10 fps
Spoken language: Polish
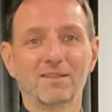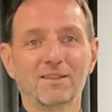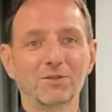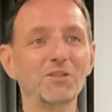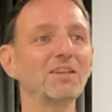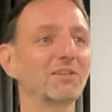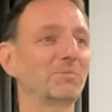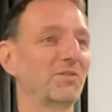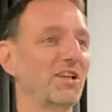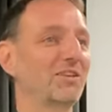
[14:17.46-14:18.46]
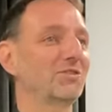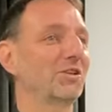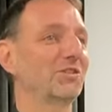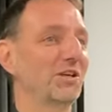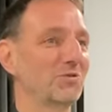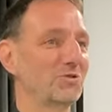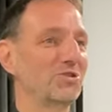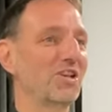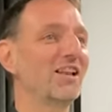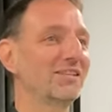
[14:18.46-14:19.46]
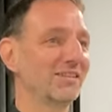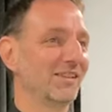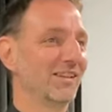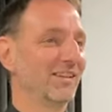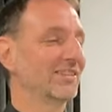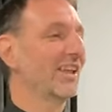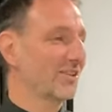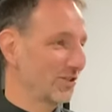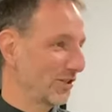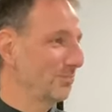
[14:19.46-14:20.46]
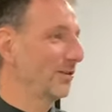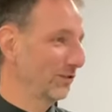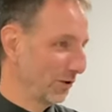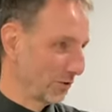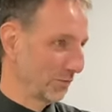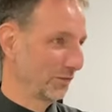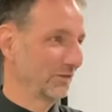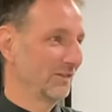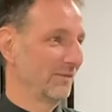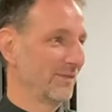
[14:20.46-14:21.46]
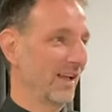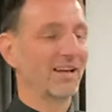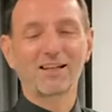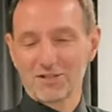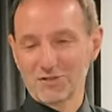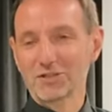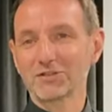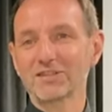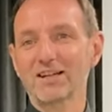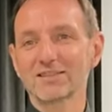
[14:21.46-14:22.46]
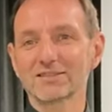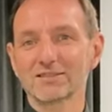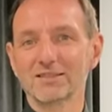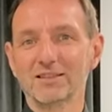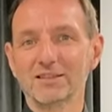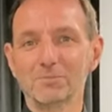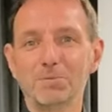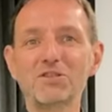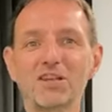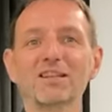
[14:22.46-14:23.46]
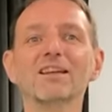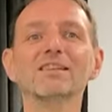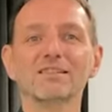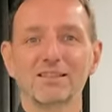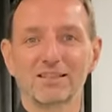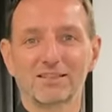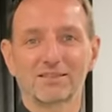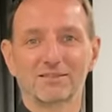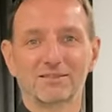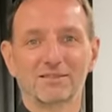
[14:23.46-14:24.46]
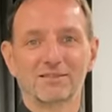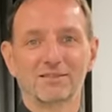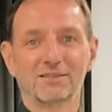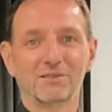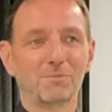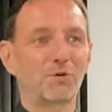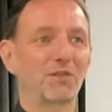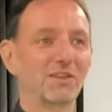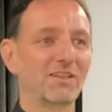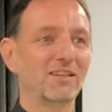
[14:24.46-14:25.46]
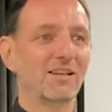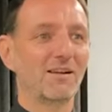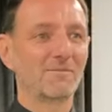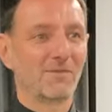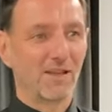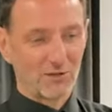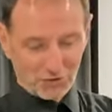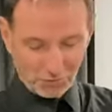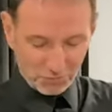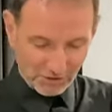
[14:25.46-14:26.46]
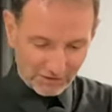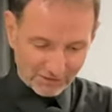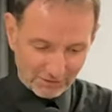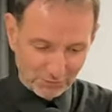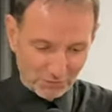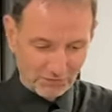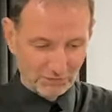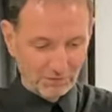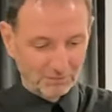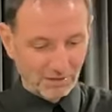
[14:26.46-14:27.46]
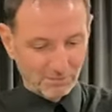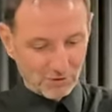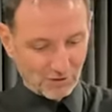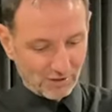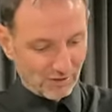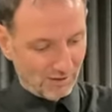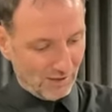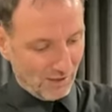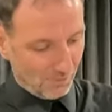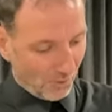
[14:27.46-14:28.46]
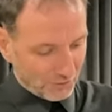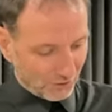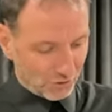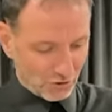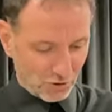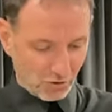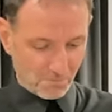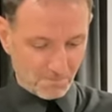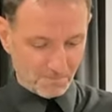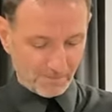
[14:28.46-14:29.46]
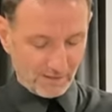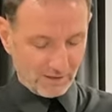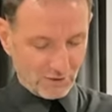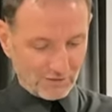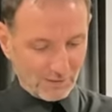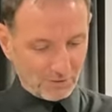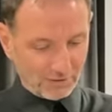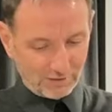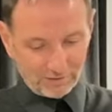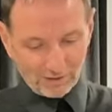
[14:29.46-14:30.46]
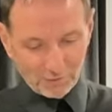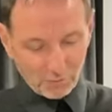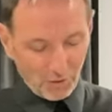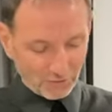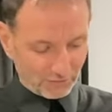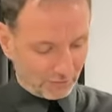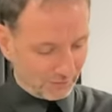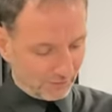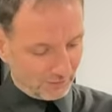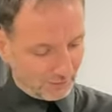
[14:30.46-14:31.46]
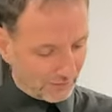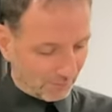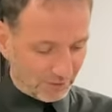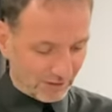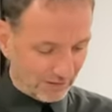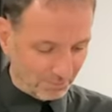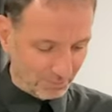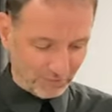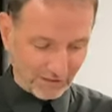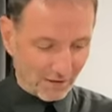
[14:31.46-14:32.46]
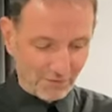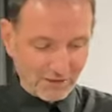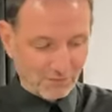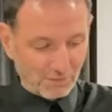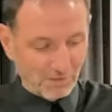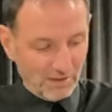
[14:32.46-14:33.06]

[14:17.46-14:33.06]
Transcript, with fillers: To nie jest odpowiedzialność tylko nauczycieli, starszych, pastorów, ale każdego z nas. Bycia dla innych, poświęcenia, a szczególnie dla tych, którzy są nam najbliżej. Bo oni krzyczą i czasami ten głos, to zamknięta postawa, nie wiem,